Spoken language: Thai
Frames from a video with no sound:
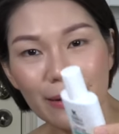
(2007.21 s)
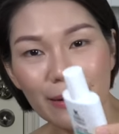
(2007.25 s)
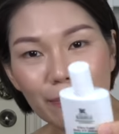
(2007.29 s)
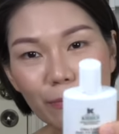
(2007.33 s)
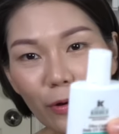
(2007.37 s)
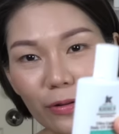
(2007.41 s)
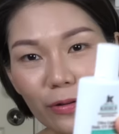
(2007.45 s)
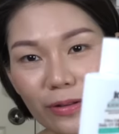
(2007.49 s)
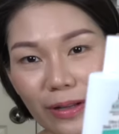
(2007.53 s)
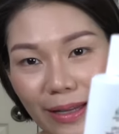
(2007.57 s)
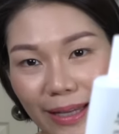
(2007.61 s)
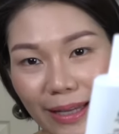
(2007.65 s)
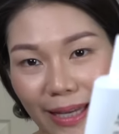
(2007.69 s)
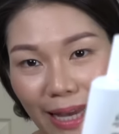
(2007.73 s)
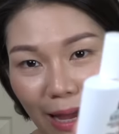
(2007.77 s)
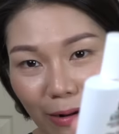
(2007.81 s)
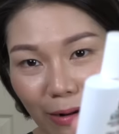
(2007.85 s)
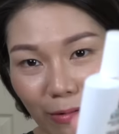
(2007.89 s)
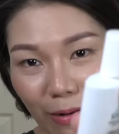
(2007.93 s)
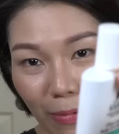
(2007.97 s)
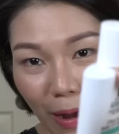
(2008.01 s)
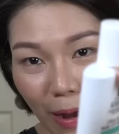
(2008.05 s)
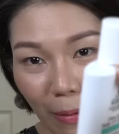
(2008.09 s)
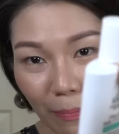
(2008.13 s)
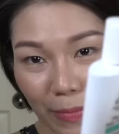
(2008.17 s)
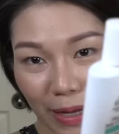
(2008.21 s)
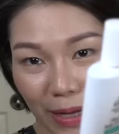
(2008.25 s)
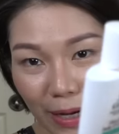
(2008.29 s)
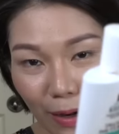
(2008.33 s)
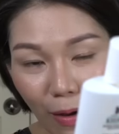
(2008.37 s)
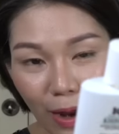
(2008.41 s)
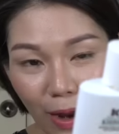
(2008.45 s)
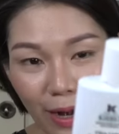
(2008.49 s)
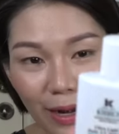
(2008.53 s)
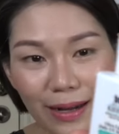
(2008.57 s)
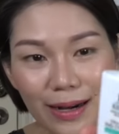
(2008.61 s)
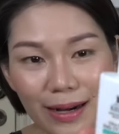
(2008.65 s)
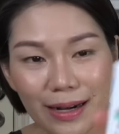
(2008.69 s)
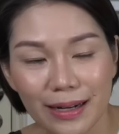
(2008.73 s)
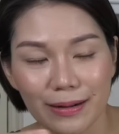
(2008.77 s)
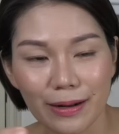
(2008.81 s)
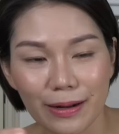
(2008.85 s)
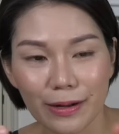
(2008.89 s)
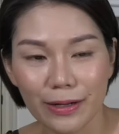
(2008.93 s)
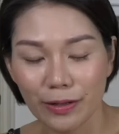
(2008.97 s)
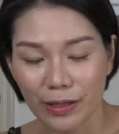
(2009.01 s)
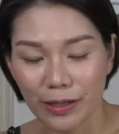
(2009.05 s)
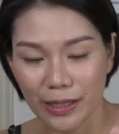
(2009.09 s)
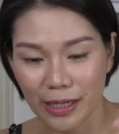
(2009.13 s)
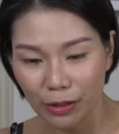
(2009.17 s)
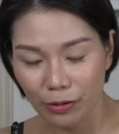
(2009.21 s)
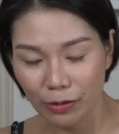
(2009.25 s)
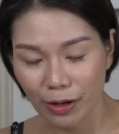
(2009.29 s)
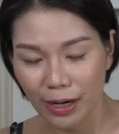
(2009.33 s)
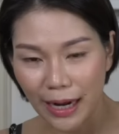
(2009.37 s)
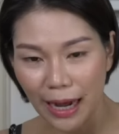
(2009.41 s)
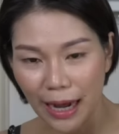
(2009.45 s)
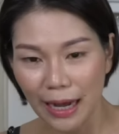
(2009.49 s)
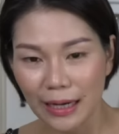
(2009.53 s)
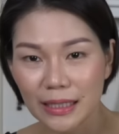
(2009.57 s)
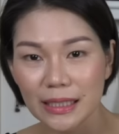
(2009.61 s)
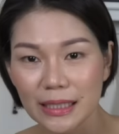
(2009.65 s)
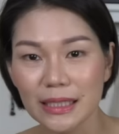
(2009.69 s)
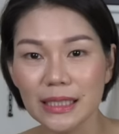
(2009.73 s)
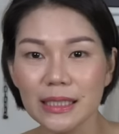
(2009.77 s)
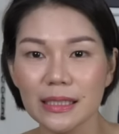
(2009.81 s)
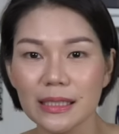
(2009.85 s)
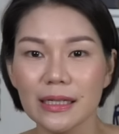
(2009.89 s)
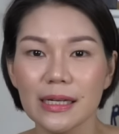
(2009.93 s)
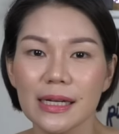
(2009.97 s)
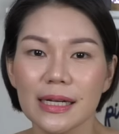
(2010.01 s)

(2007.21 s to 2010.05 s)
โปรสังเกตว่าแบบมีรอยเลอะเลยเถอะด้วยนะคะคือ